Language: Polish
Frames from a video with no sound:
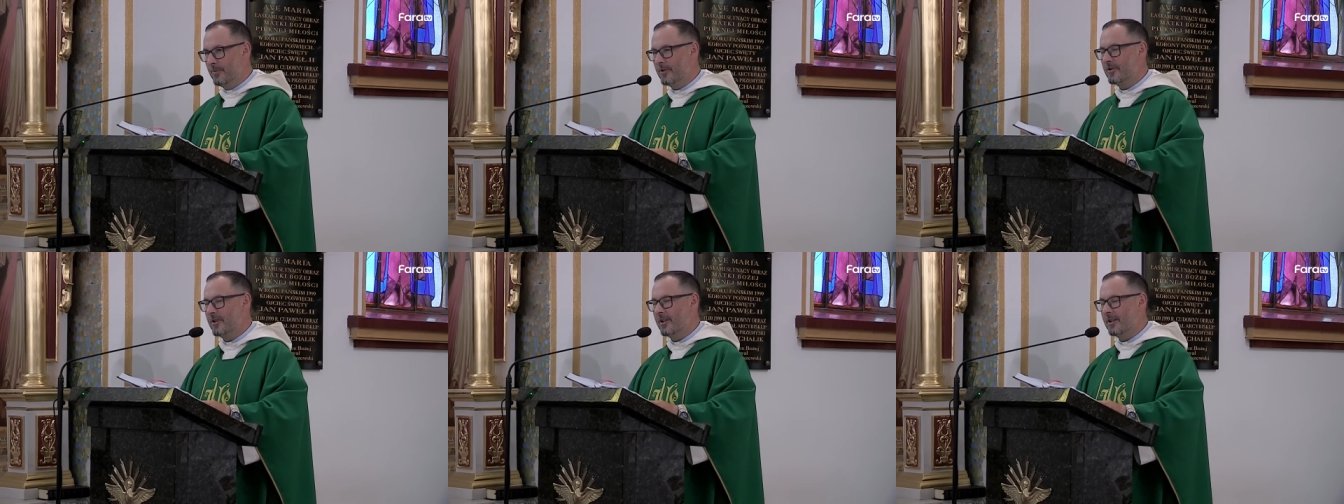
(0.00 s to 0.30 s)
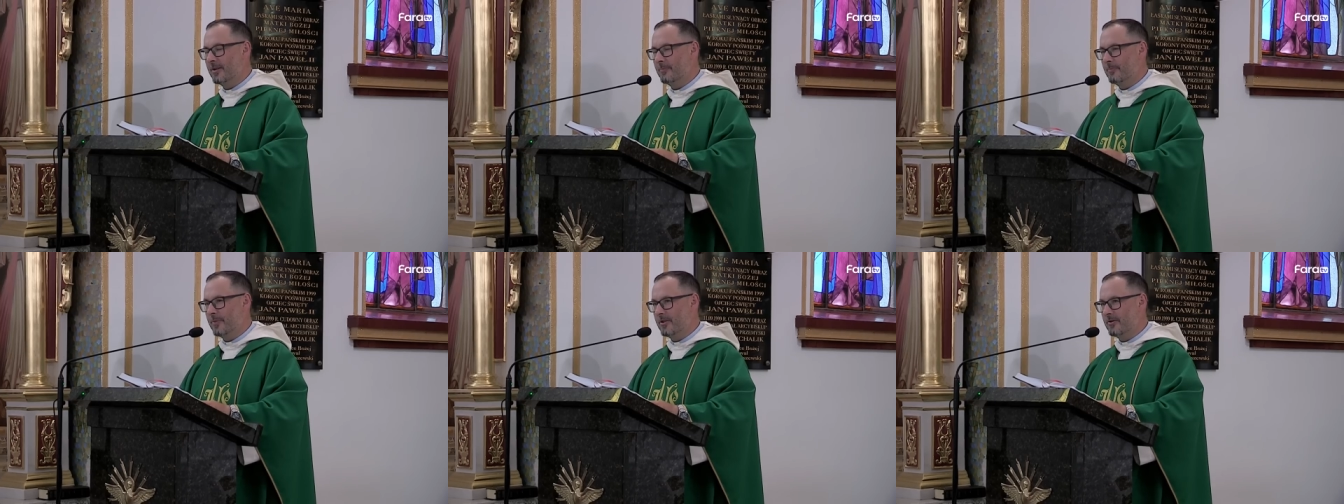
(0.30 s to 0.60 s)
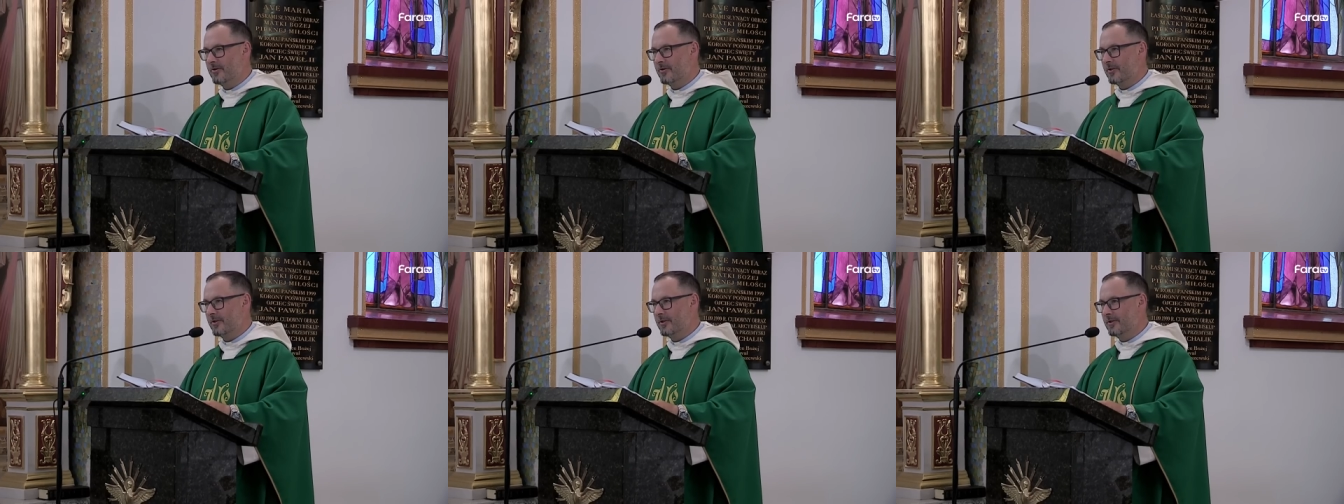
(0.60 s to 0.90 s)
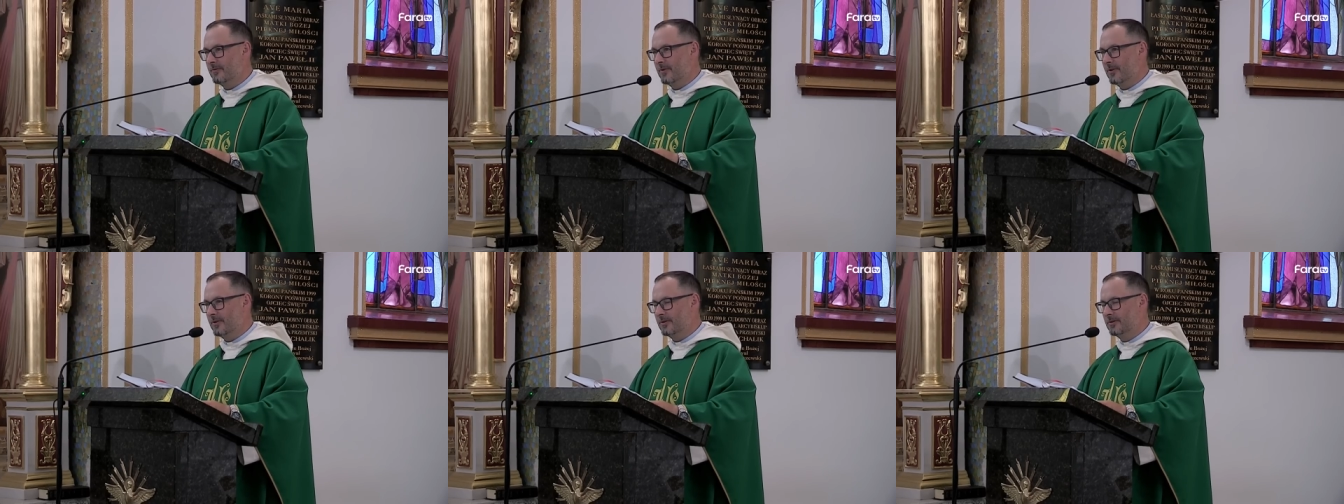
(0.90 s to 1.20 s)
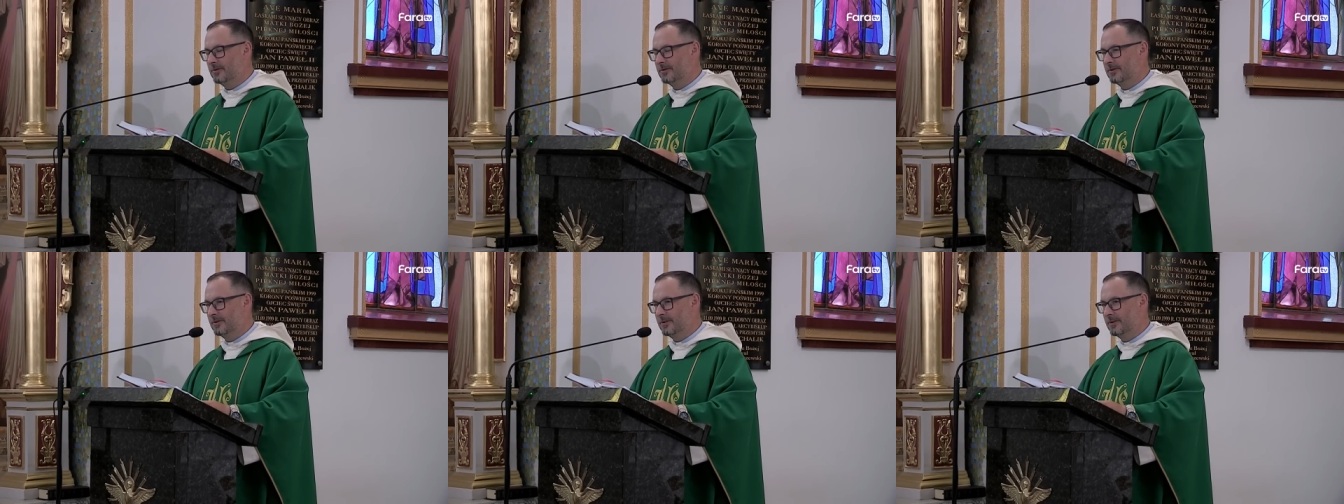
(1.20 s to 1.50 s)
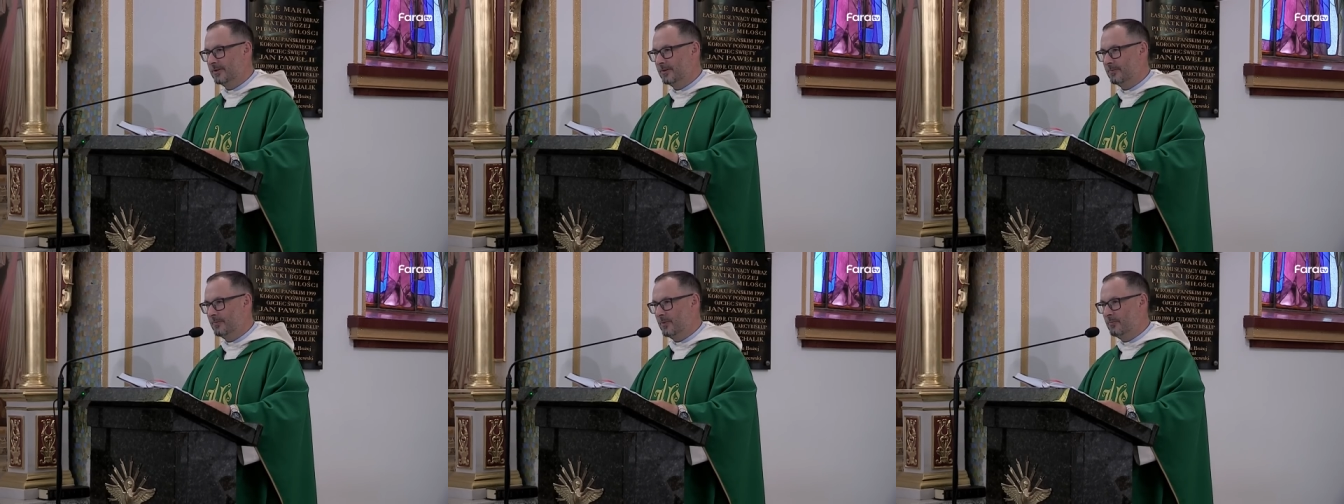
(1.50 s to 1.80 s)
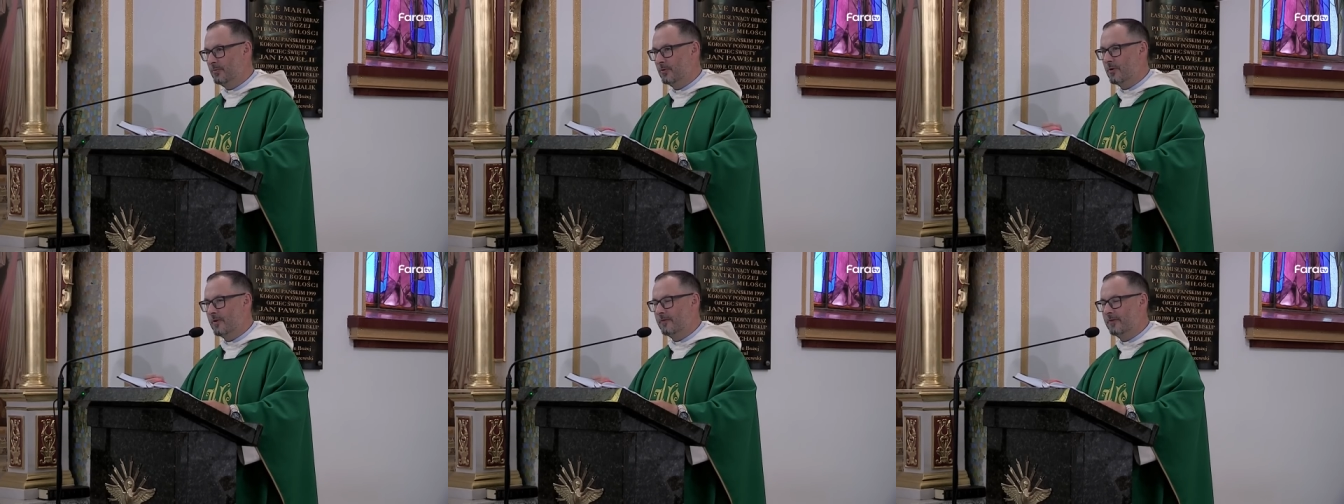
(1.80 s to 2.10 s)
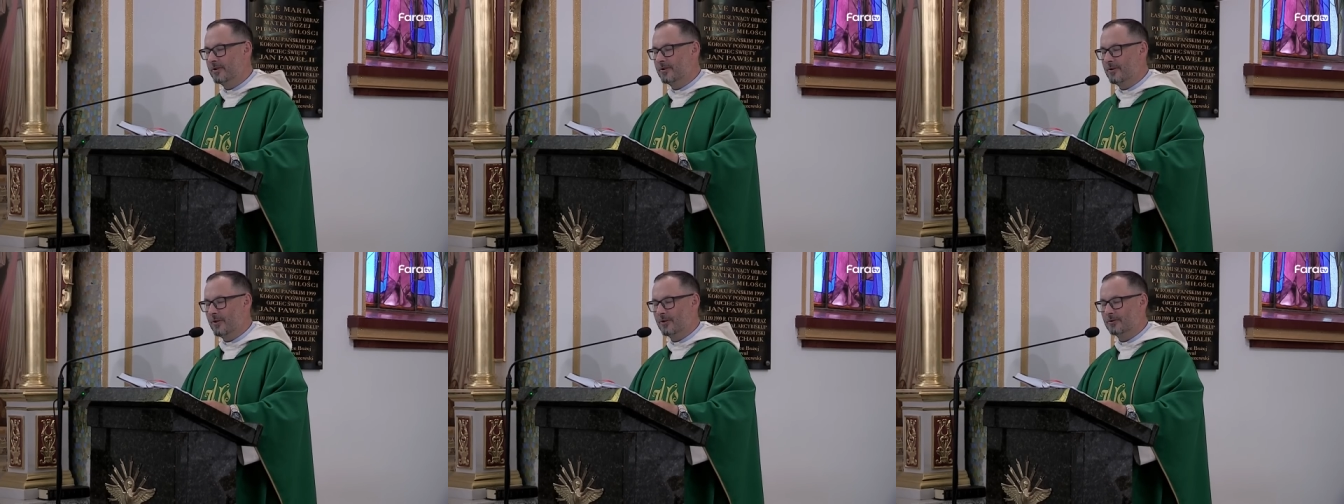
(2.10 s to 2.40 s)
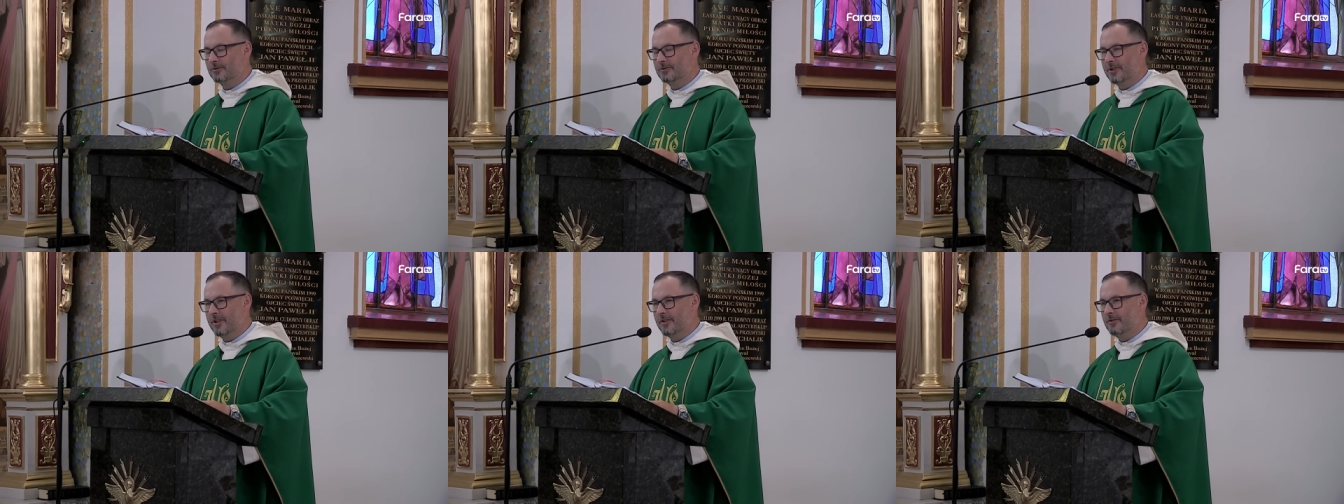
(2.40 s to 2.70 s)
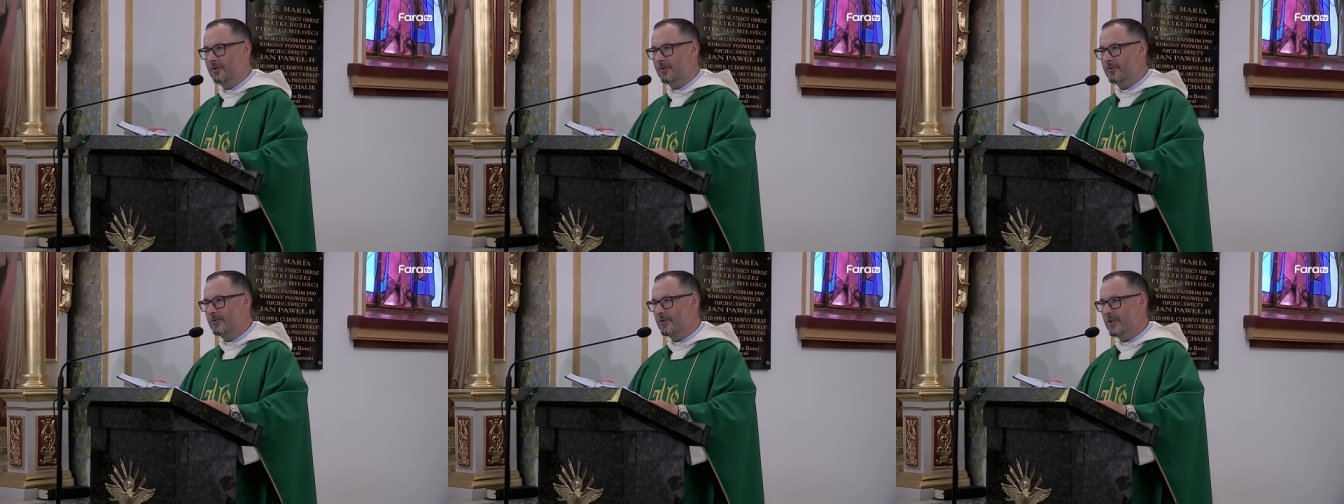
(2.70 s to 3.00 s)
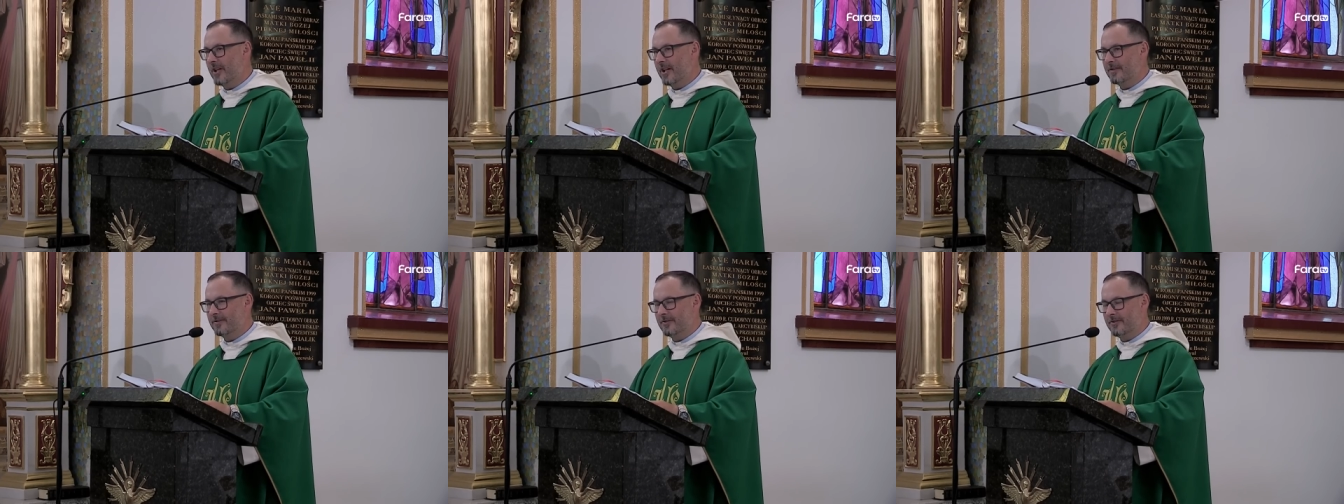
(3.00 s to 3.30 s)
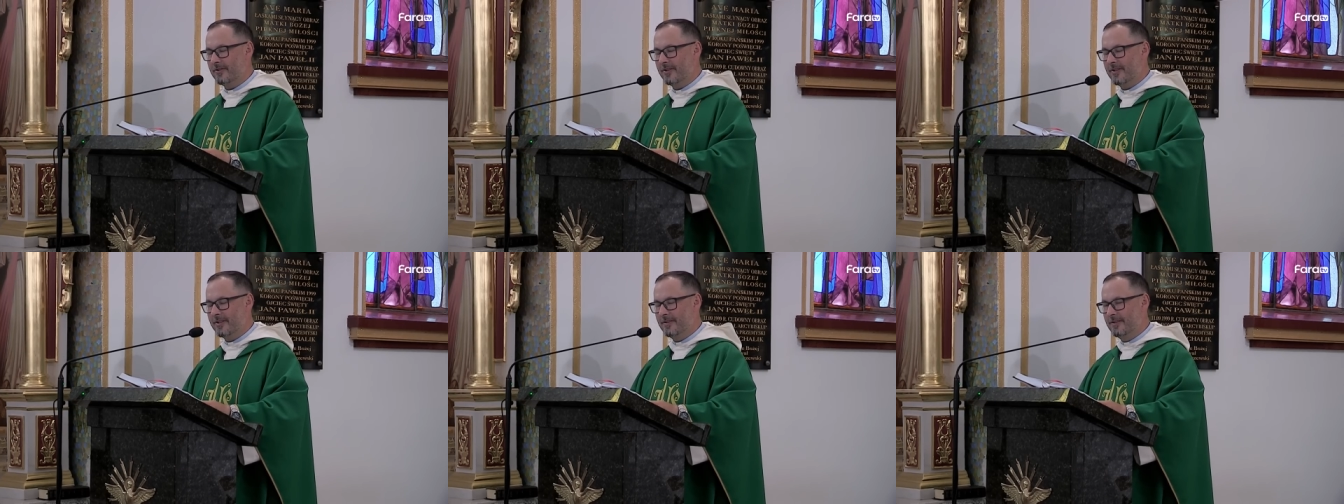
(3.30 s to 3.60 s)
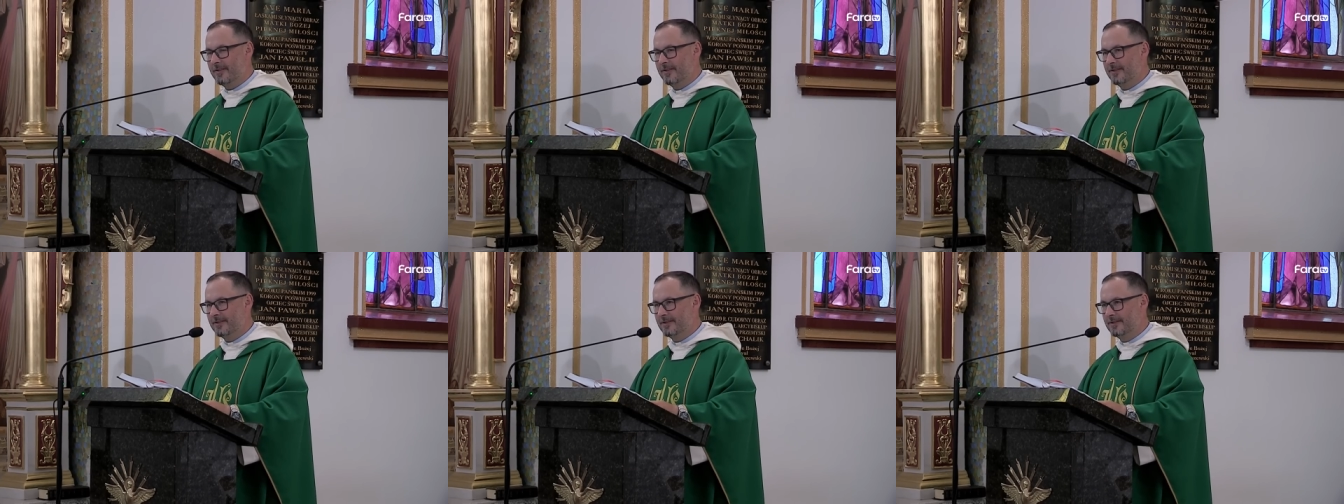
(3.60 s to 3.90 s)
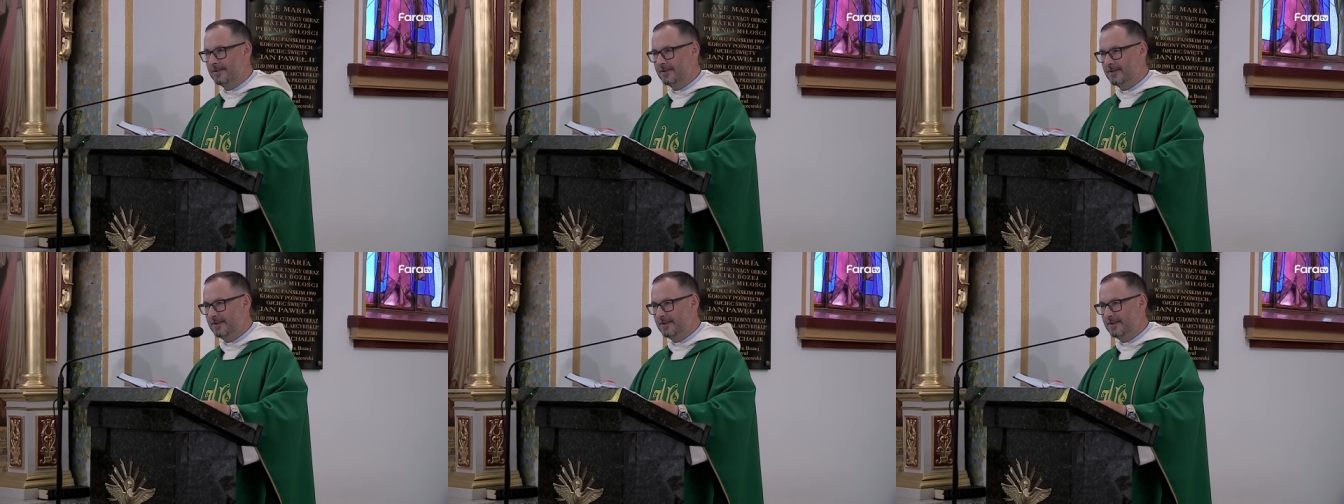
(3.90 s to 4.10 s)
by się lepiej żyło, by było wygodniej, dostatniej.